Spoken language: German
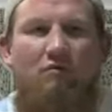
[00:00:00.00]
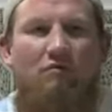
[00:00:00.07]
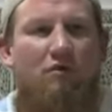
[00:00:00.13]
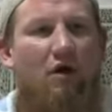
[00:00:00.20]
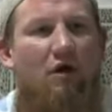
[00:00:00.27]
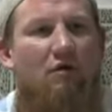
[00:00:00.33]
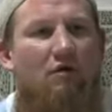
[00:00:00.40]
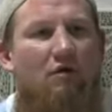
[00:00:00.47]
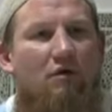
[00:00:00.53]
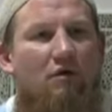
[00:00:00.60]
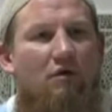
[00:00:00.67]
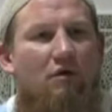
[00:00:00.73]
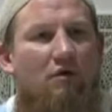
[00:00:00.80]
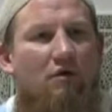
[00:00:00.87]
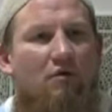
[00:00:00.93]
Ja?
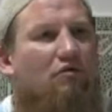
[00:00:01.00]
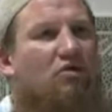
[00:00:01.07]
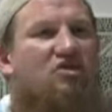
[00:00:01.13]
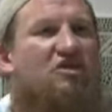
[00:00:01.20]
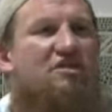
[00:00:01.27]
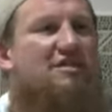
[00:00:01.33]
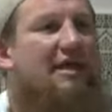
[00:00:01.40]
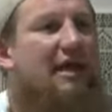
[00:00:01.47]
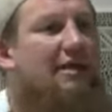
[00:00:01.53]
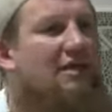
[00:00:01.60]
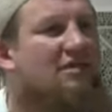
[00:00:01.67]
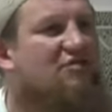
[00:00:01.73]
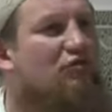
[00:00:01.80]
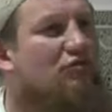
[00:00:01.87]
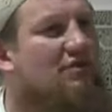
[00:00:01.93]
Oder sind Sie gegen
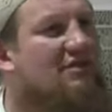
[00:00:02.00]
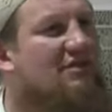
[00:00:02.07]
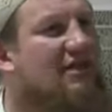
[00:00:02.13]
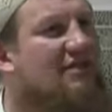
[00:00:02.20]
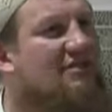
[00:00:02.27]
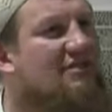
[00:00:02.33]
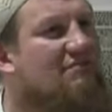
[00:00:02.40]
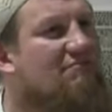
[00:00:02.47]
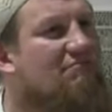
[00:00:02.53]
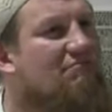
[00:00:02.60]
das Grundgesetz?